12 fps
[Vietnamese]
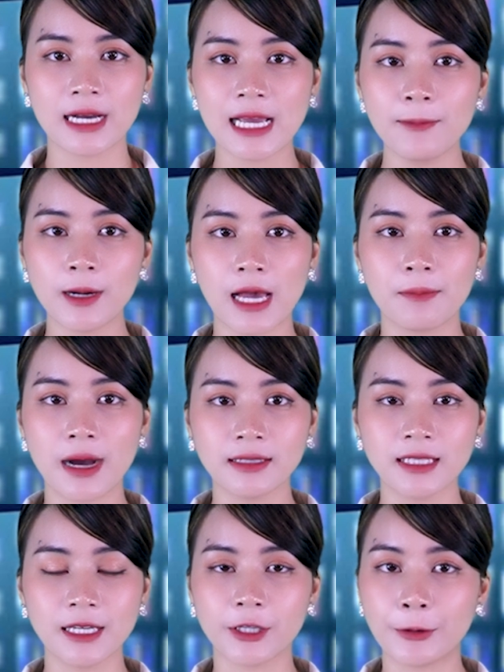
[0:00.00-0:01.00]
đã khép lại
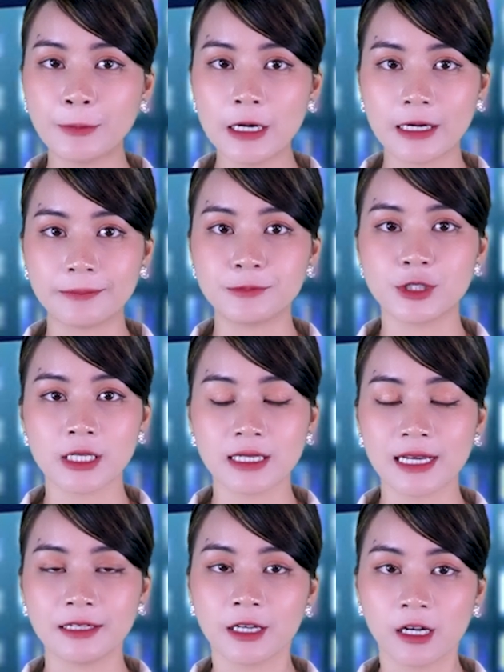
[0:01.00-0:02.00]
bản tin tổng hợp trên
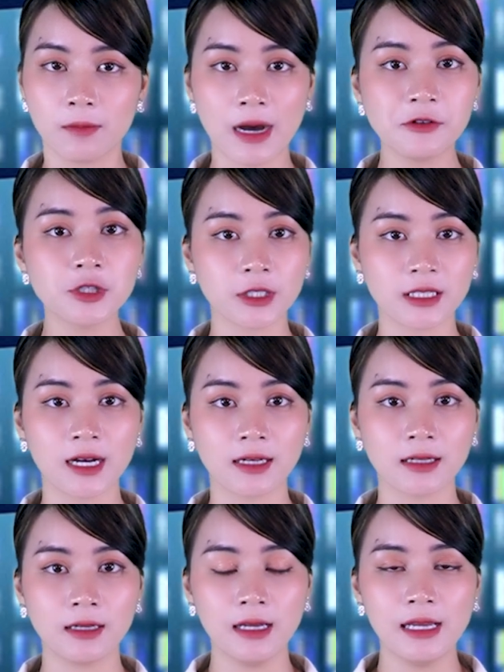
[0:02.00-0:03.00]
kênh Thời báo Sự thật.
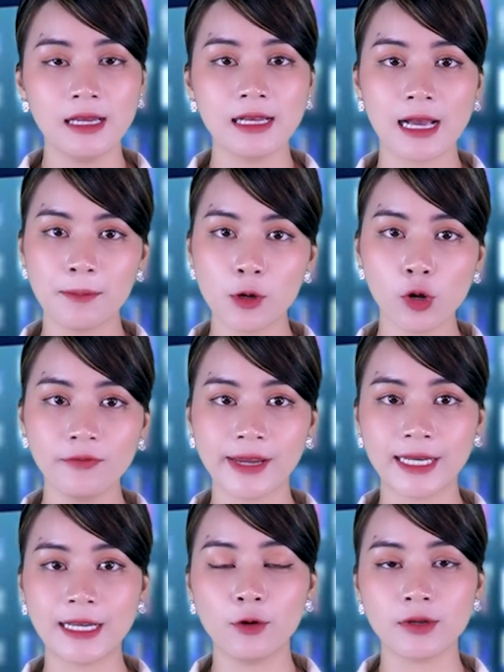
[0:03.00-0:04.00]
Cảm ơn quý
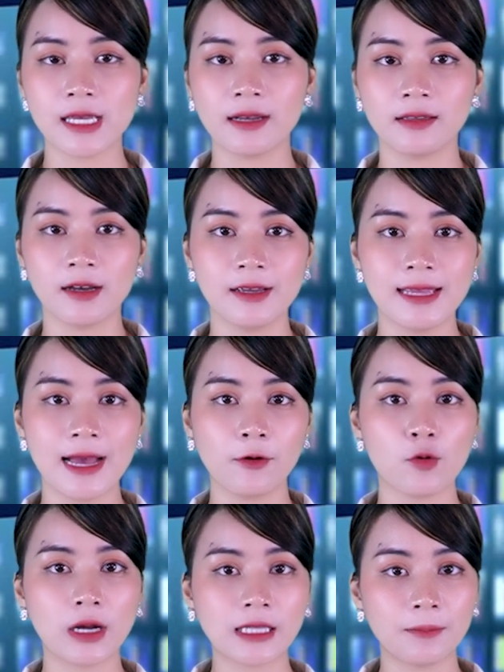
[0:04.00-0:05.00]
vị đã luôn dành thời gian
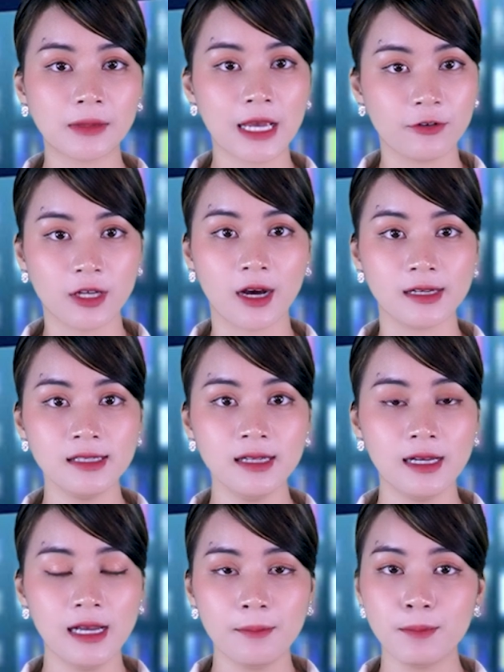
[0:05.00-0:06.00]
quan tâm theo dõi.
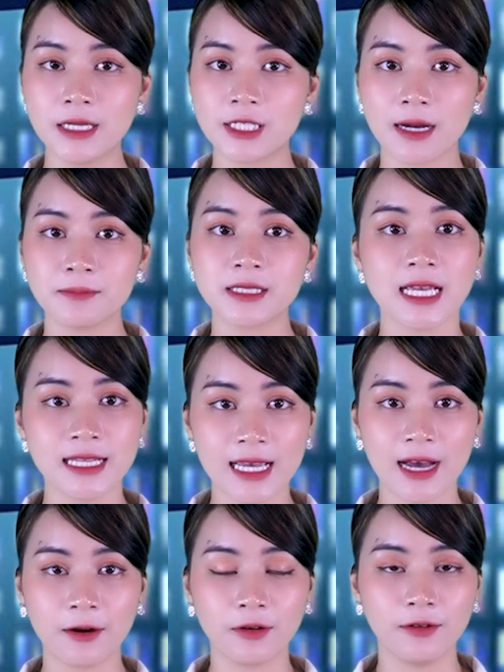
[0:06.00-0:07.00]
Bích Trâm xin
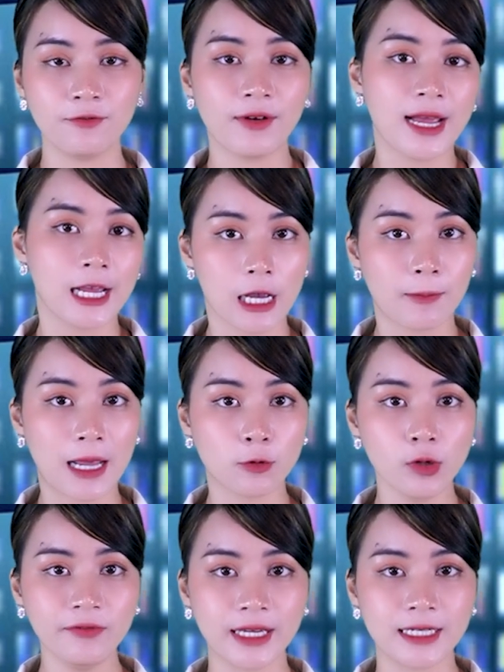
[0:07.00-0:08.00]
chào và hẹn gặp lại
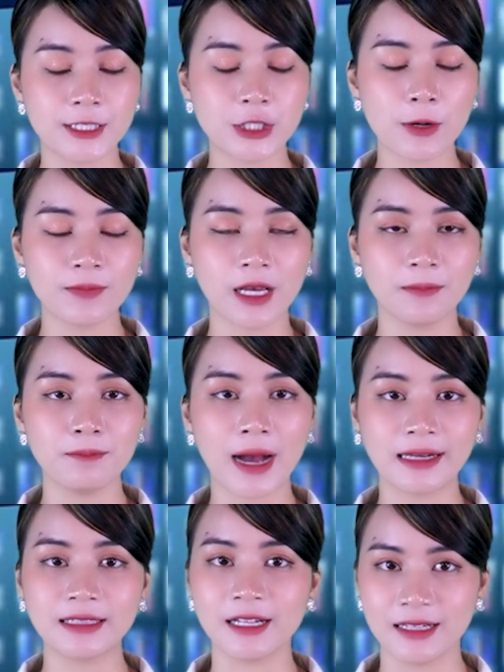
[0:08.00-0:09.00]
quý vị trong những
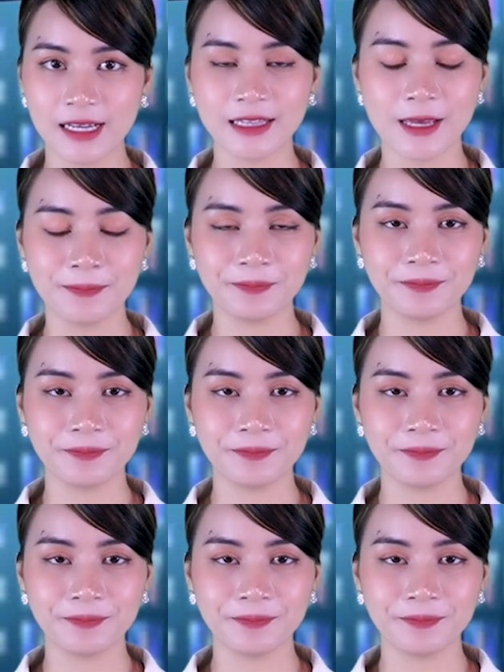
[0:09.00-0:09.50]
bản tin kế tiếp.